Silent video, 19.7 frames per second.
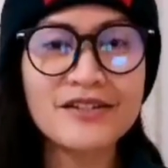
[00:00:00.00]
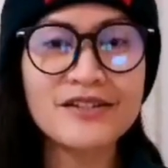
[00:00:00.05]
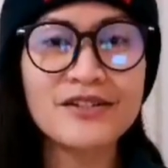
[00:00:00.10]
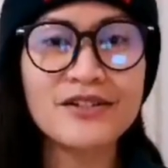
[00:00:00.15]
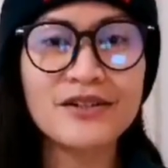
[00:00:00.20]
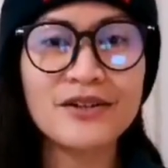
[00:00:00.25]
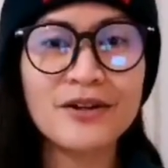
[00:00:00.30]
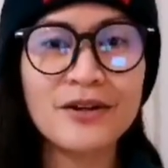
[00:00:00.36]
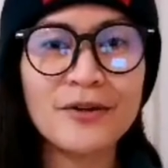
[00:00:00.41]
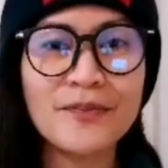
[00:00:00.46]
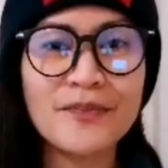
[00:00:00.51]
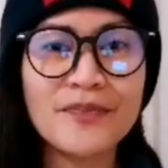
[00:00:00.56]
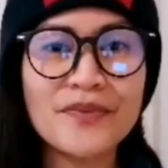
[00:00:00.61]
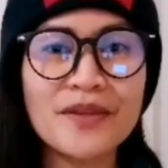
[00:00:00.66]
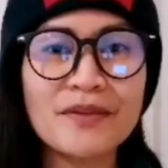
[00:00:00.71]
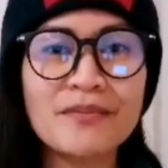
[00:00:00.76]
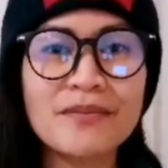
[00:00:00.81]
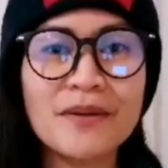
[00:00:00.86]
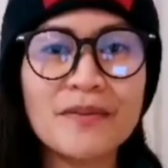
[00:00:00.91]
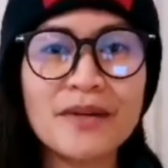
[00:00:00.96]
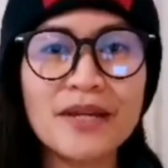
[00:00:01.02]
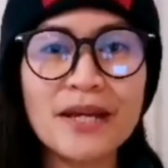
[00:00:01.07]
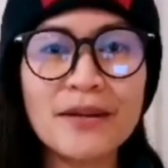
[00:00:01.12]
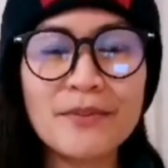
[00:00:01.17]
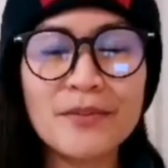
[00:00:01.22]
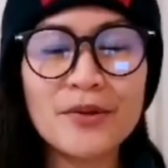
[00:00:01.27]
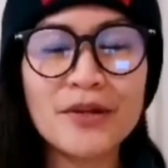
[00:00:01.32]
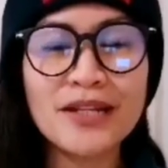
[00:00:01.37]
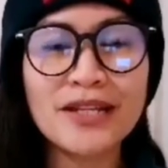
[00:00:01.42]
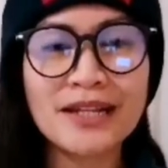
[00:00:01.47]
So, mamaya
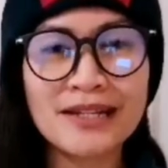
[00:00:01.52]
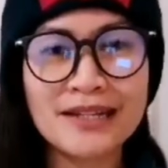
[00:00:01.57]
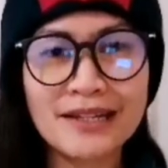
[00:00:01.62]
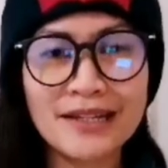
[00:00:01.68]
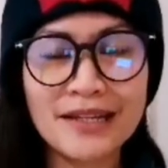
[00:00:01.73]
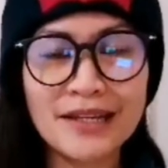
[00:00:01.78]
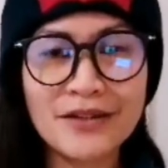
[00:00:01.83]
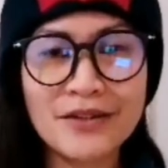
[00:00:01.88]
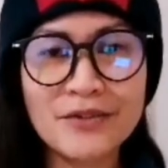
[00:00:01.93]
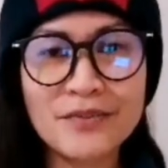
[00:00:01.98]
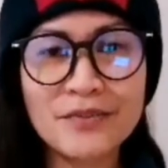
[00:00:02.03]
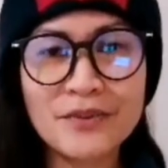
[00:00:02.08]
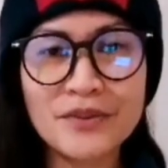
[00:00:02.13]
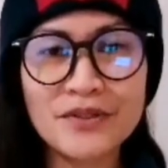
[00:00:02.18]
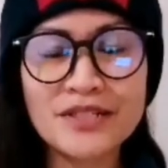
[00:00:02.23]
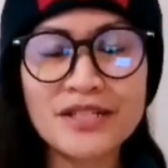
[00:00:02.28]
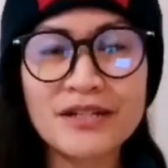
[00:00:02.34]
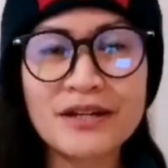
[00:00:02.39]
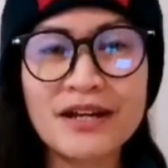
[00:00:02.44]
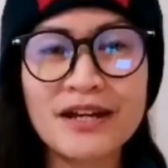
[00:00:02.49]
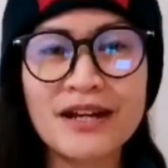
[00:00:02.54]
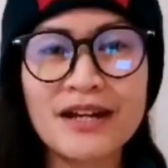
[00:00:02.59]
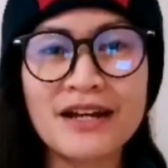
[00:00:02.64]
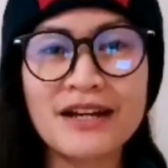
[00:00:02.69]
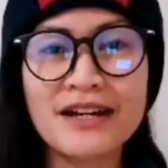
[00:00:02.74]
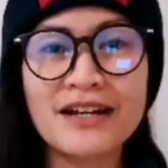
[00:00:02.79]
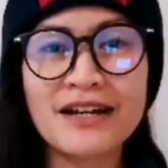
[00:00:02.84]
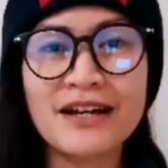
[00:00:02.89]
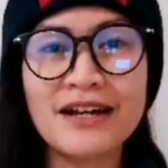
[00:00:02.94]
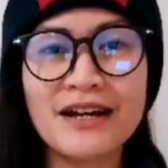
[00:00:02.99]
po ilalagay ko po sa
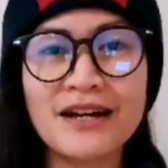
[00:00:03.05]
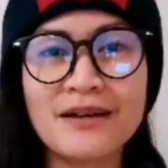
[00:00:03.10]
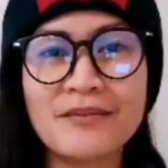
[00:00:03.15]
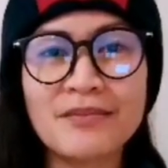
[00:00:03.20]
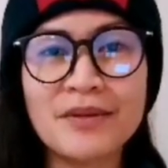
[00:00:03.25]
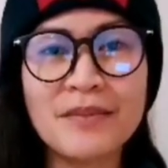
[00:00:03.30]
uh,